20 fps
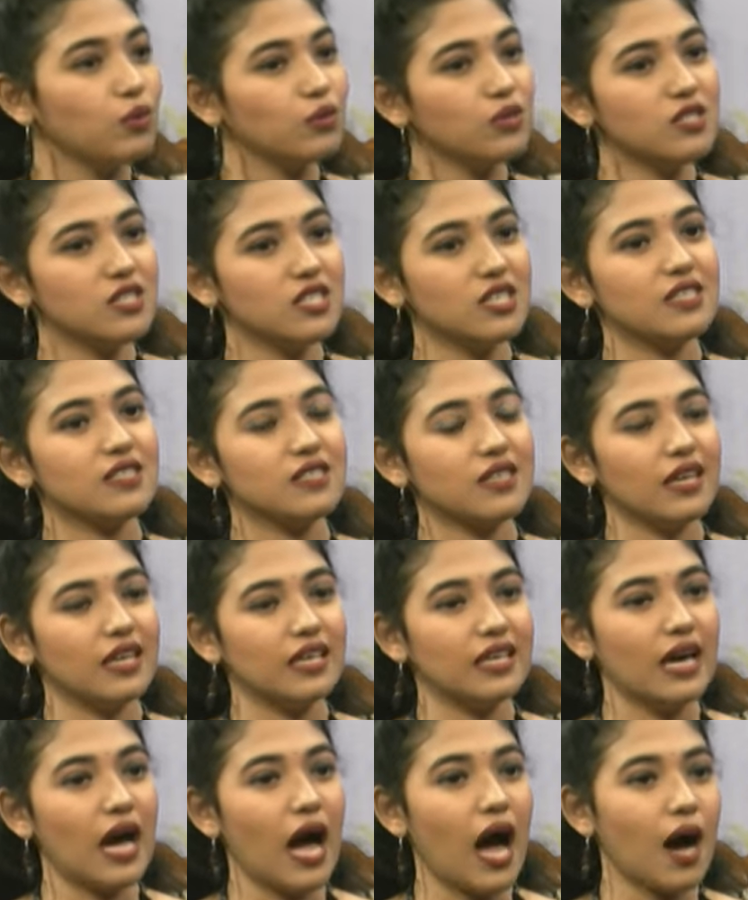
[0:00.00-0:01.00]
उस चीज़ के
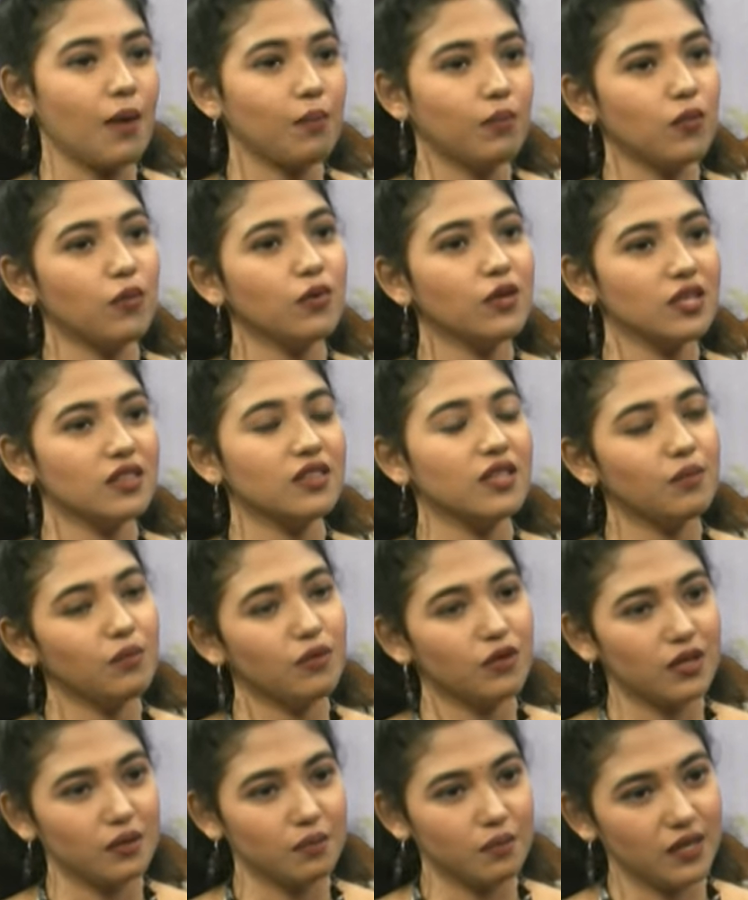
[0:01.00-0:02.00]
लिए आपको कितना
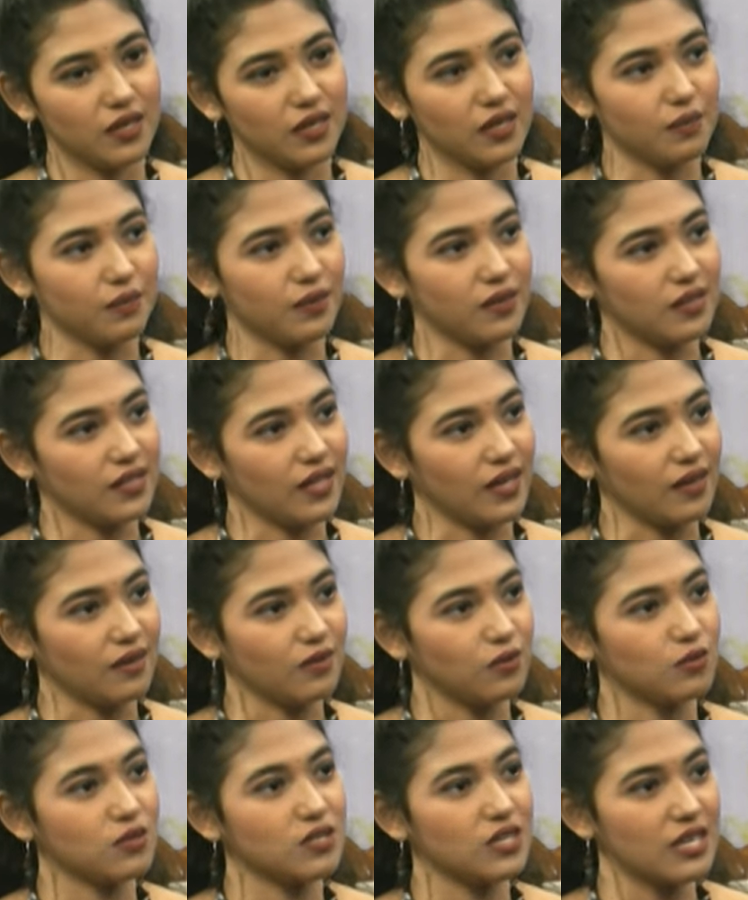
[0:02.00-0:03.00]
पुटअप करना पड़ता है
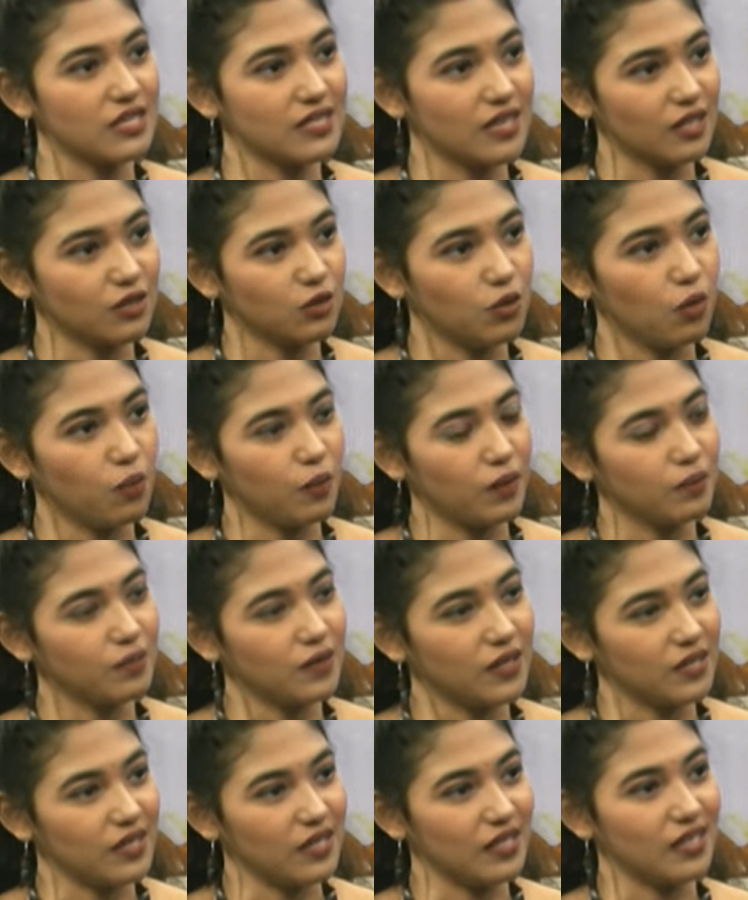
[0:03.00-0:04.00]
उसके साथ कोप अप
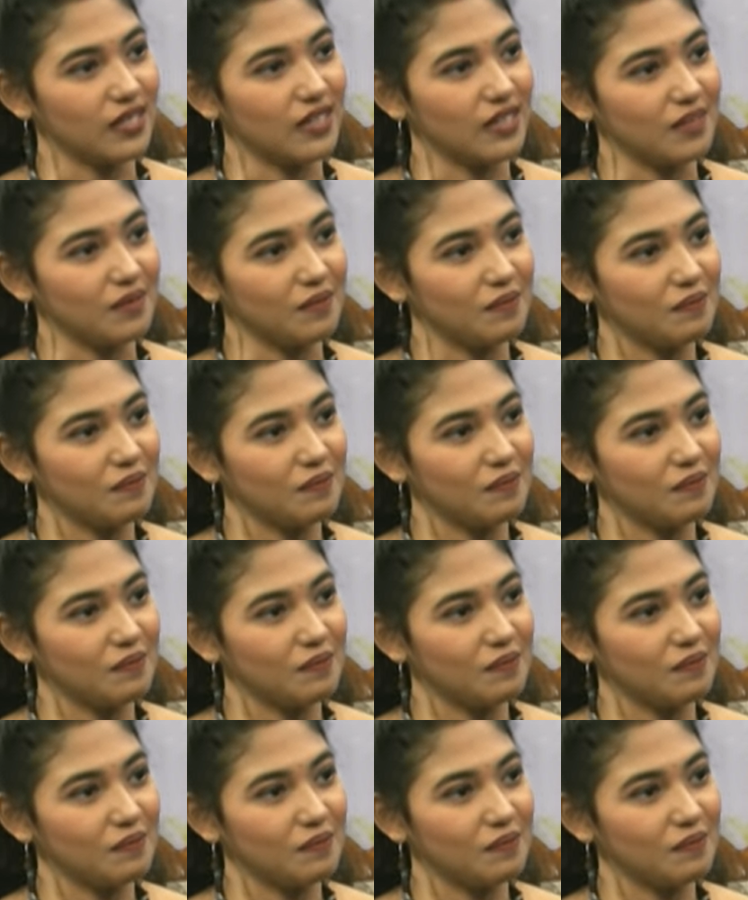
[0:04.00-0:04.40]
करने के लिए